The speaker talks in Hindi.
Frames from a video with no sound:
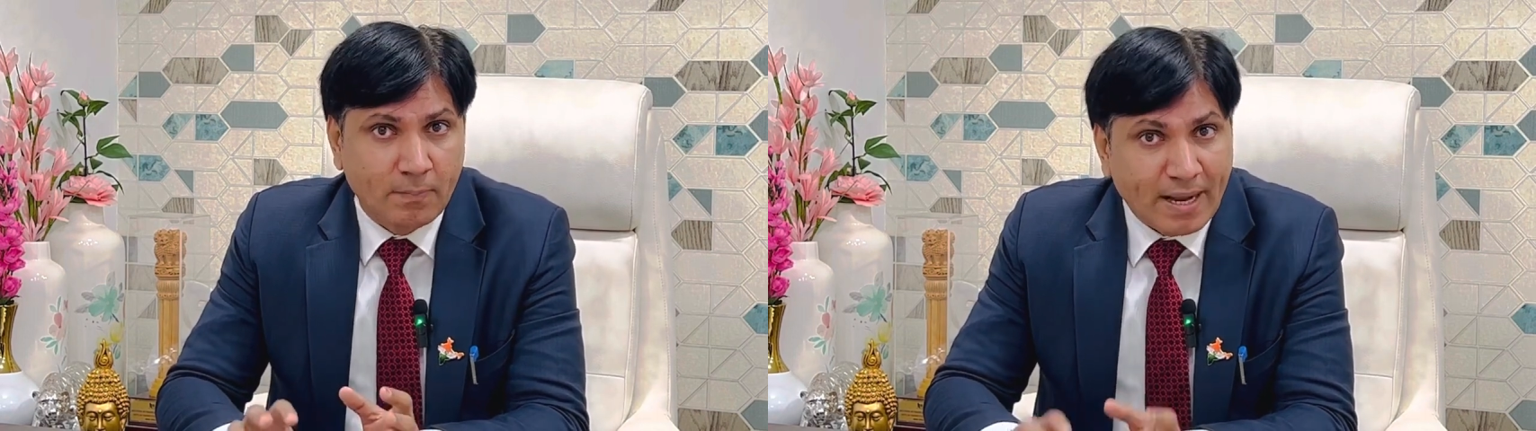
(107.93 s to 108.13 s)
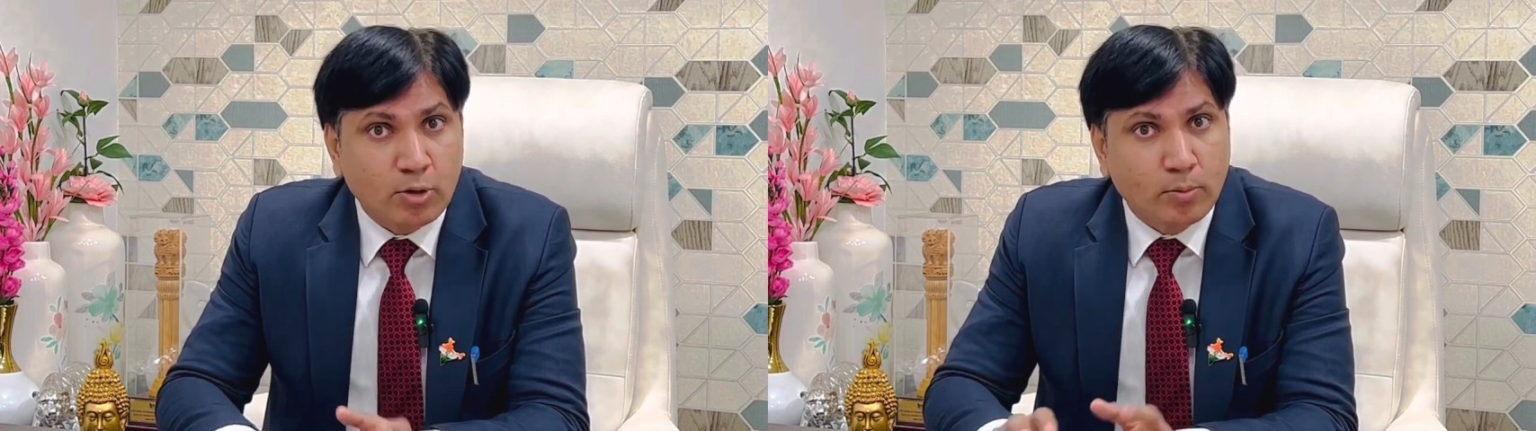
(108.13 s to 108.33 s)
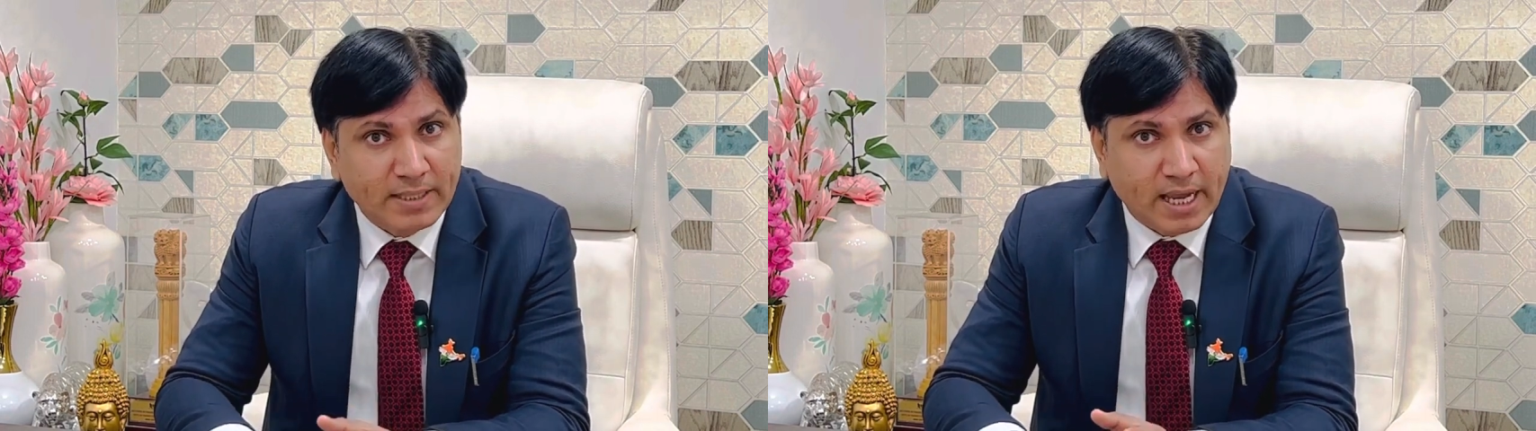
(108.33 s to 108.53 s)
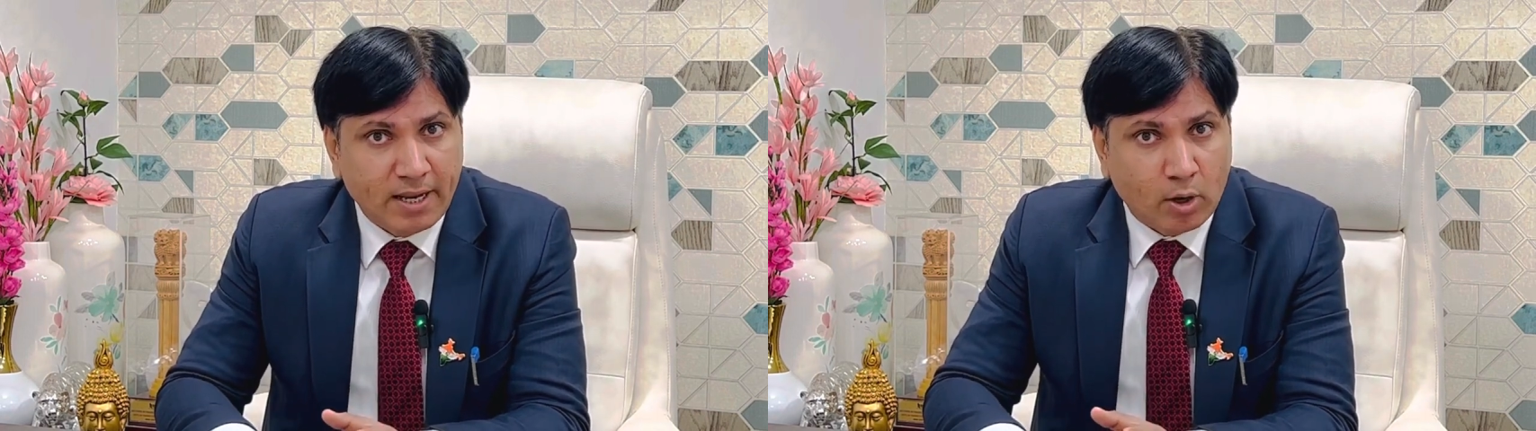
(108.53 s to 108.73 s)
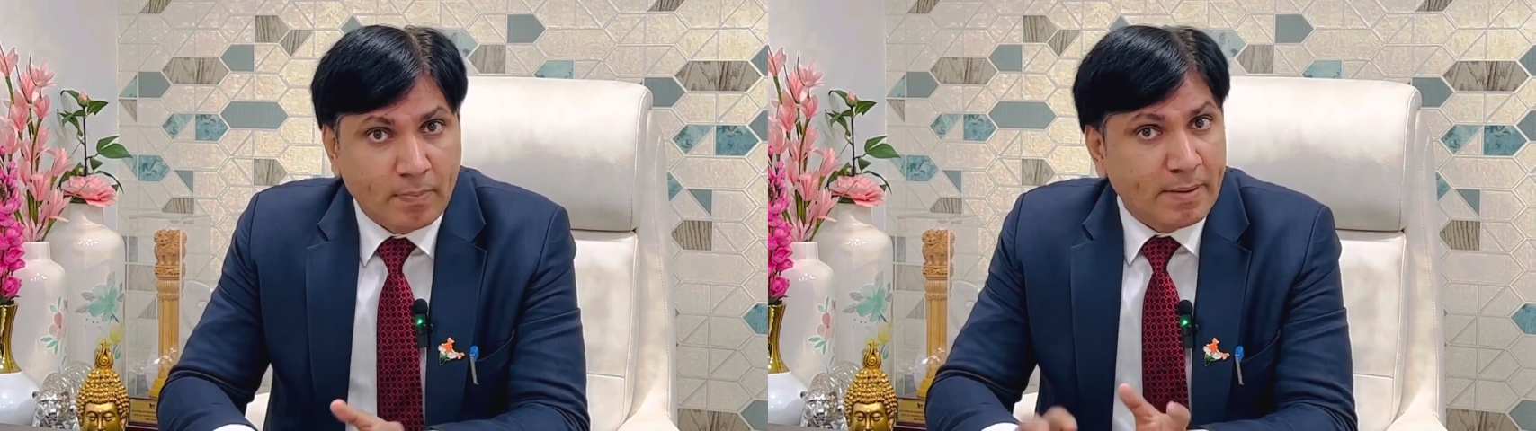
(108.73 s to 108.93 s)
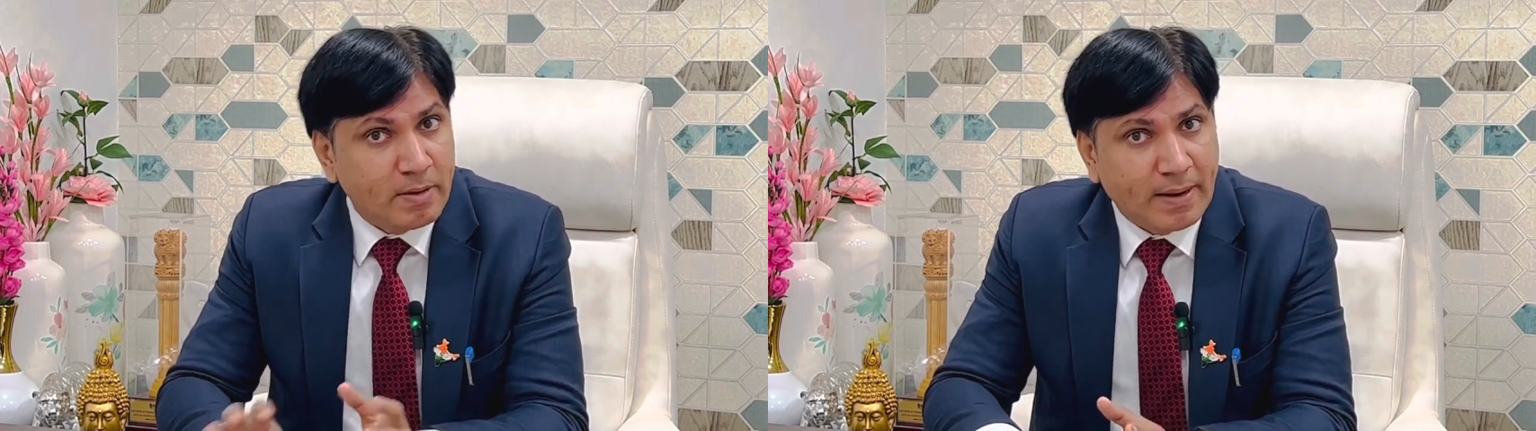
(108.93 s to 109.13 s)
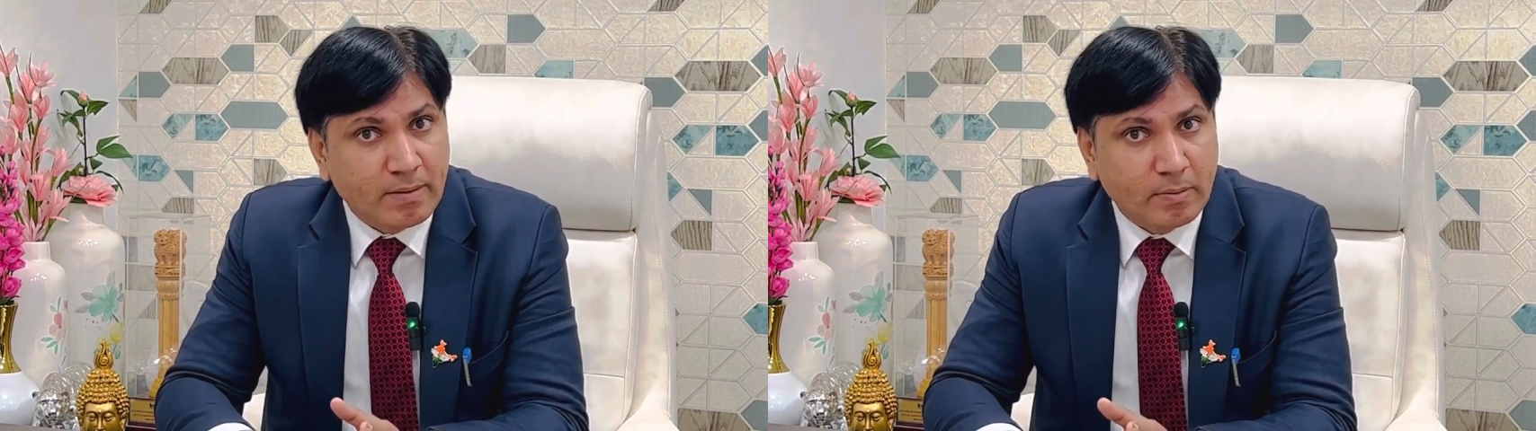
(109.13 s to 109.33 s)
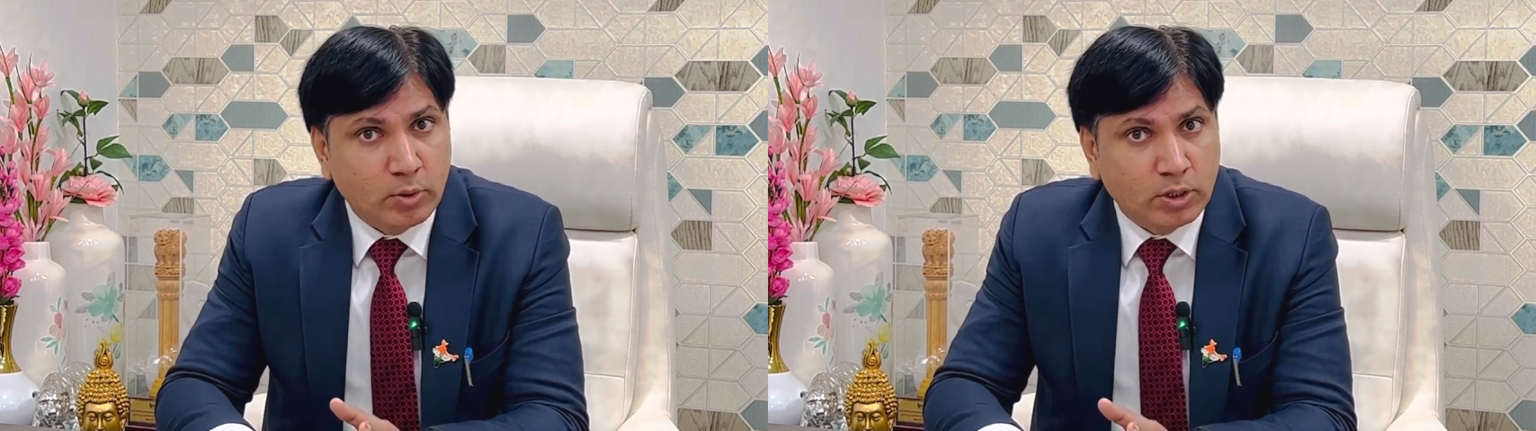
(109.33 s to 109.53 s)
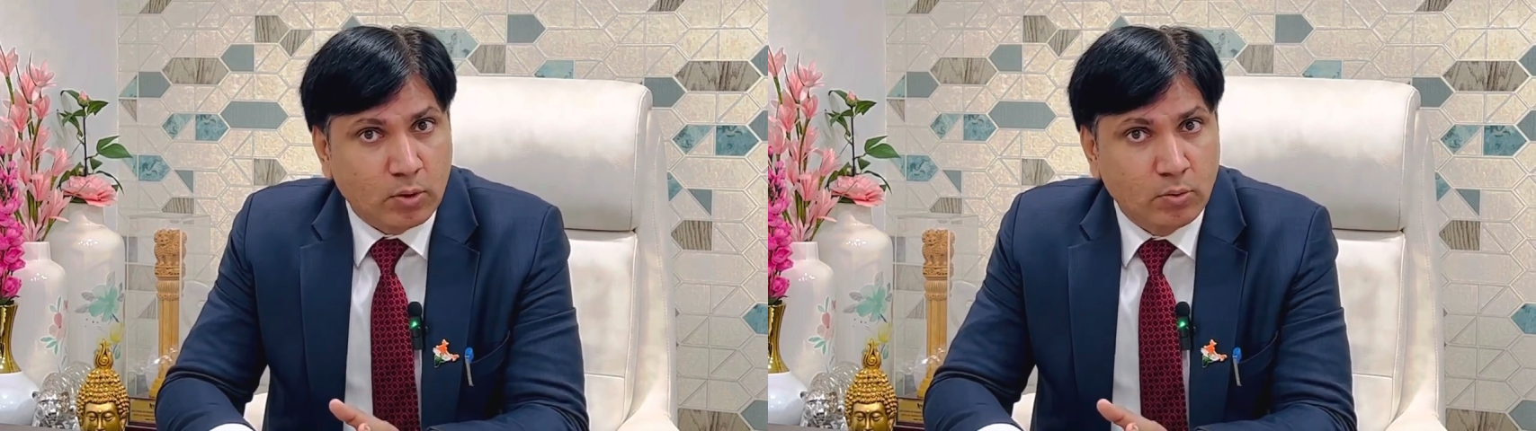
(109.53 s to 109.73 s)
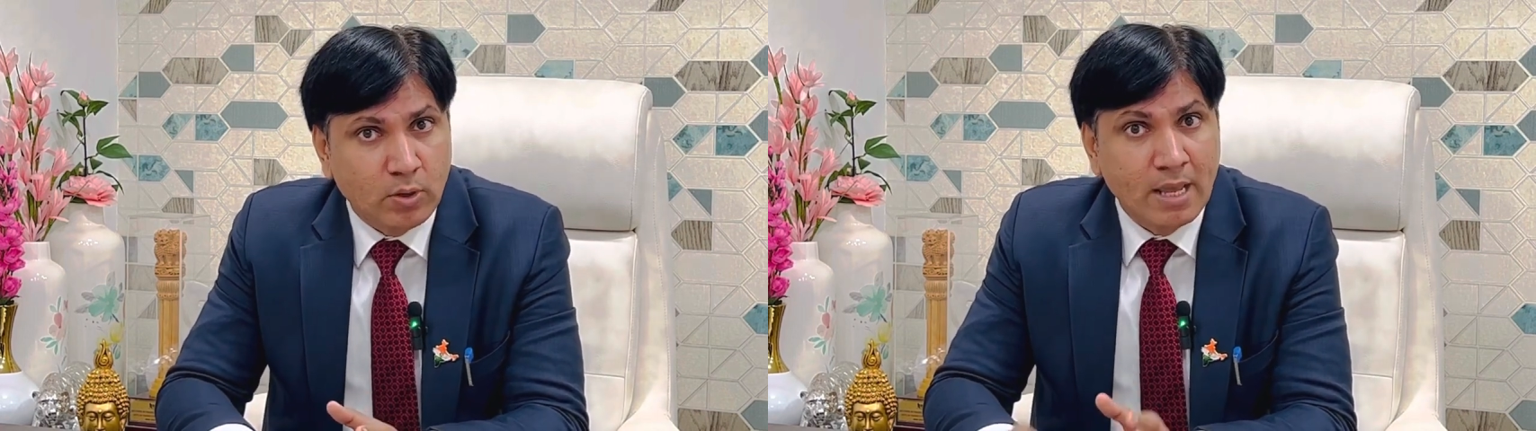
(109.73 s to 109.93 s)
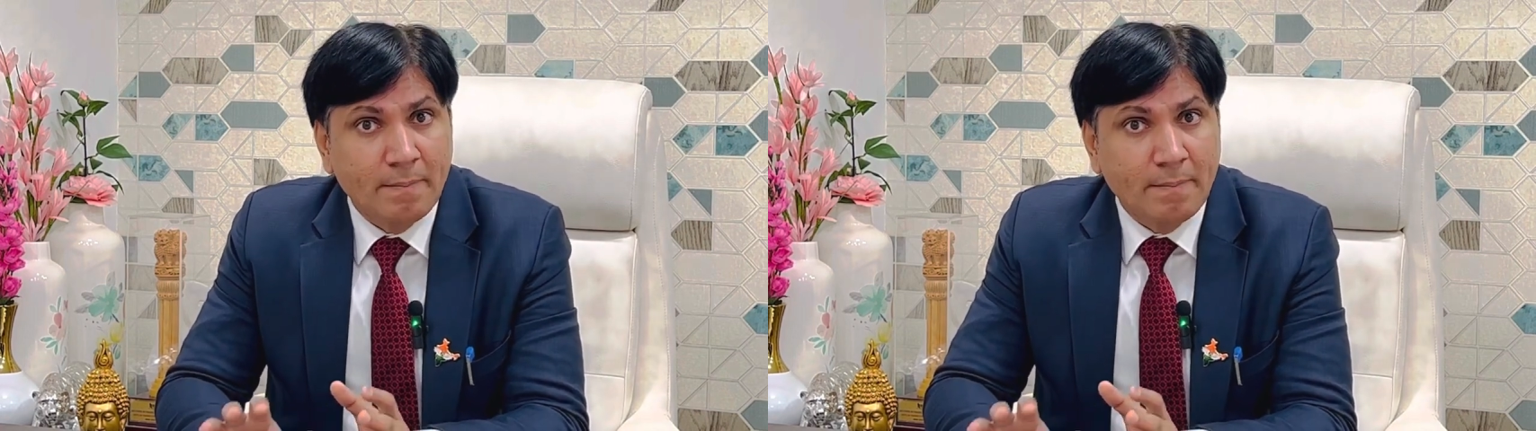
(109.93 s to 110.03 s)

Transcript: बैंक को बताएं और मैं भी बार बार बोलता हूं